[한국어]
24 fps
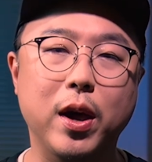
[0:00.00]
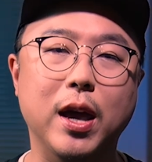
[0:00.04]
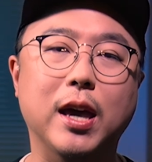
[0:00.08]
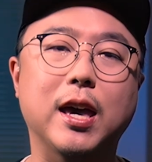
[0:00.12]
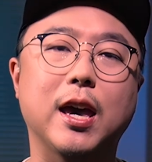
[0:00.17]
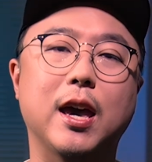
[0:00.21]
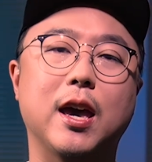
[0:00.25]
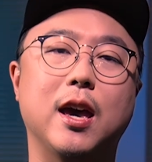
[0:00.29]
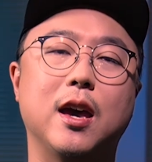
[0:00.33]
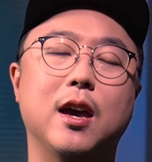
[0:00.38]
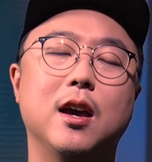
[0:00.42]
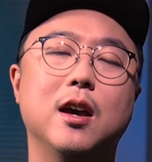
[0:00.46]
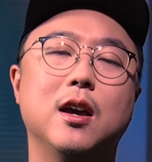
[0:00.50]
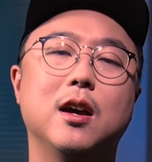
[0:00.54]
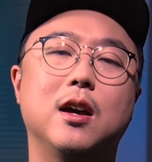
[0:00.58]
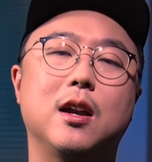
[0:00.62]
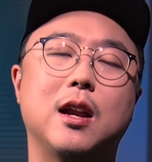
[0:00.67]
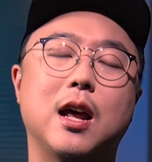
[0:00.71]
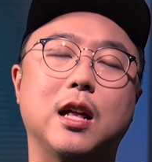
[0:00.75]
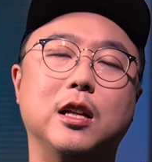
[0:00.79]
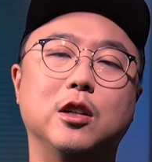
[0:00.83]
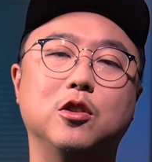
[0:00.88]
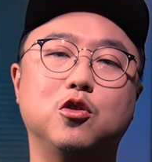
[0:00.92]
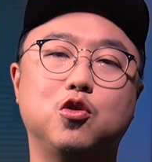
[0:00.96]

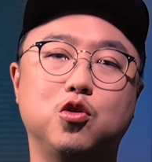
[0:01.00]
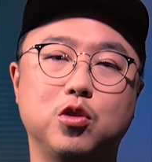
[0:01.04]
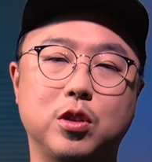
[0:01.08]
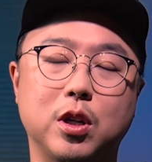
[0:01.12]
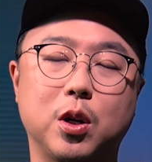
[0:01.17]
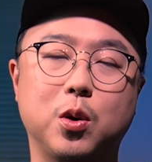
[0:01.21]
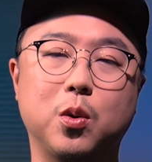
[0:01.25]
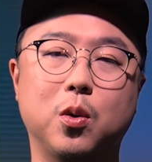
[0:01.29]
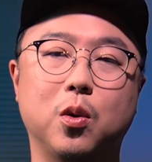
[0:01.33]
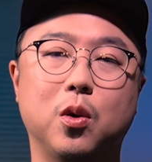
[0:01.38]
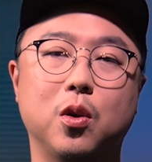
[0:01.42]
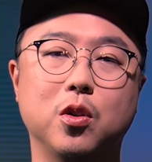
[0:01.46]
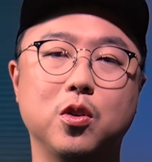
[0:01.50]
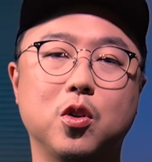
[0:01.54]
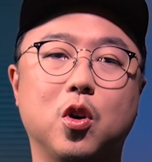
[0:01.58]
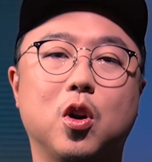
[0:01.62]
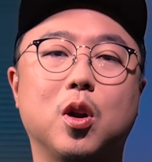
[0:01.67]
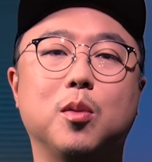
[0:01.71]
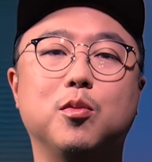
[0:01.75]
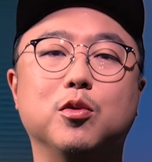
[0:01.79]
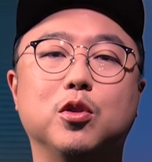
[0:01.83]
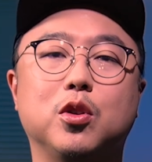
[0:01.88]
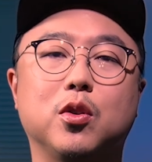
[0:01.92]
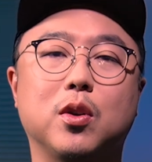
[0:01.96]
회개라는 주제로
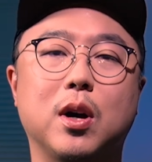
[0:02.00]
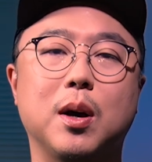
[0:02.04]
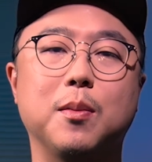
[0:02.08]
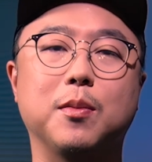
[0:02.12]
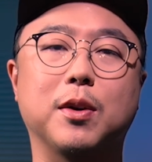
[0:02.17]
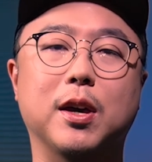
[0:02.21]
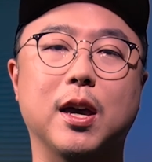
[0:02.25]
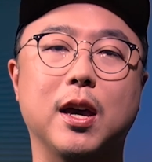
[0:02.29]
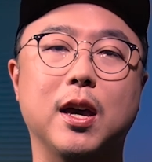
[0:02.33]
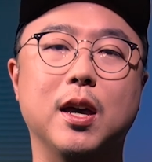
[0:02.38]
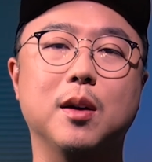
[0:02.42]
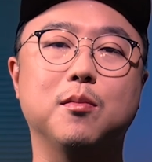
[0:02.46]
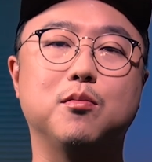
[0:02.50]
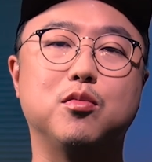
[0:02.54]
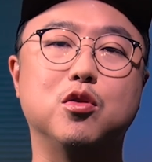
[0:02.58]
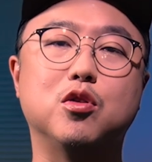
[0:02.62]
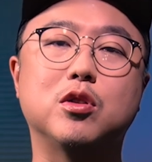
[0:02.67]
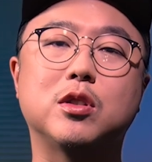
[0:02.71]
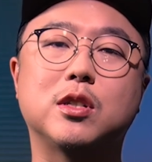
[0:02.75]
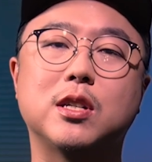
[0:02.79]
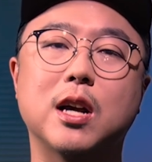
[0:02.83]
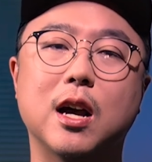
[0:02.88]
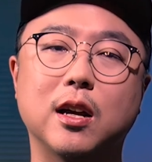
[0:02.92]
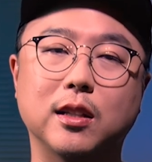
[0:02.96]
여러분들과 함께
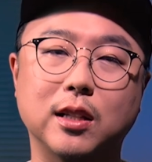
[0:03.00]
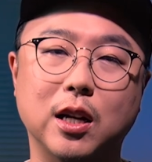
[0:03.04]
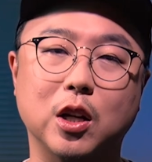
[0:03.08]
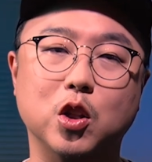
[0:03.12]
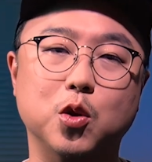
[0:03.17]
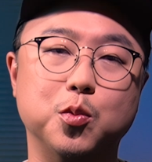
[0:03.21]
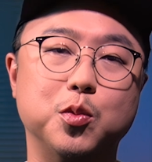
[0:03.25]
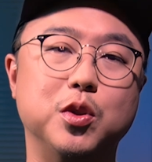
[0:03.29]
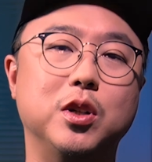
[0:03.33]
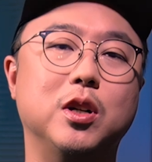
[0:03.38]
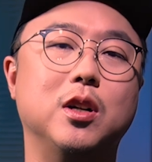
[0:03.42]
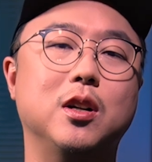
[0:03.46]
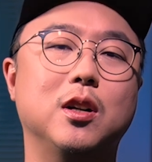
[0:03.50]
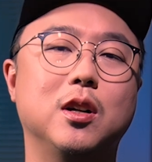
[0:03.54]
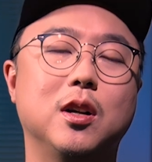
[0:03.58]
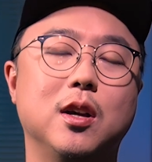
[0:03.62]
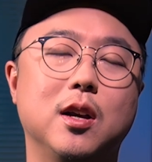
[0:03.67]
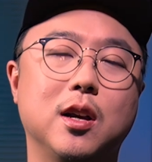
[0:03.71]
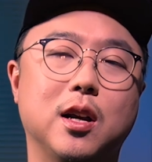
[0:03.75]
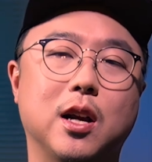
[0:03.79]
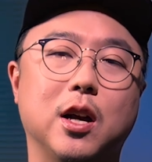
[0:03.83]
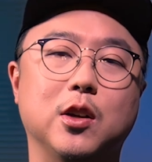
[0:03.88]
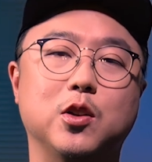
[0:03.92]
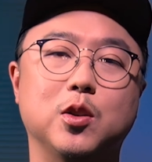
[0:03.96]
묵상 나눔을
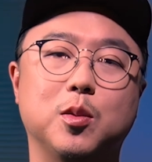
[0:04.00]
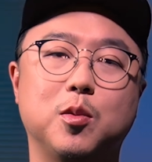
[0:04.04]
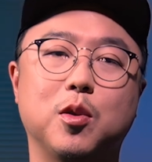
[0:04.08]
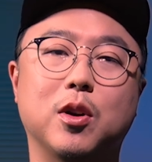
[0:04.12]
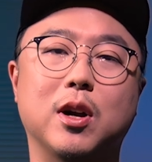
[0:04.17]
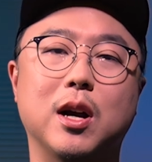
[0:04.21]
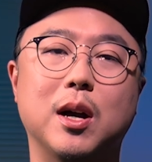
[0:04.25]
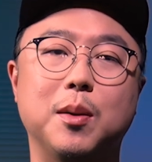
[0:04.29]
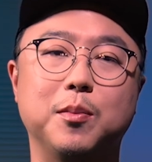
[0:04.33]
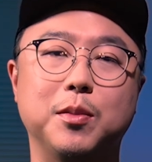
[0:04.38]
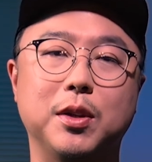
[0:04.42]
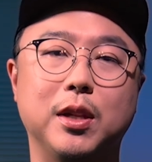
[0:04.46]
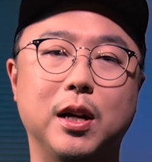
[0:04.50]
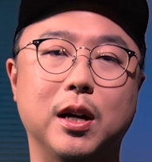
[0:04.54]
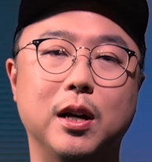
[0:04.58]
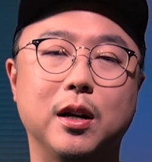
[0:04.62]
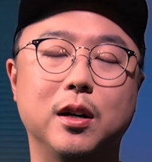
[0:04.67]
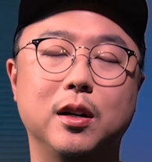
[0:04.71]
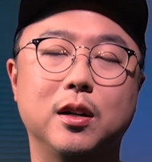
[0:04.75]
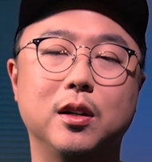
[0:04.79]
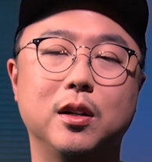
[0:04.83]
가져볼까 합니다.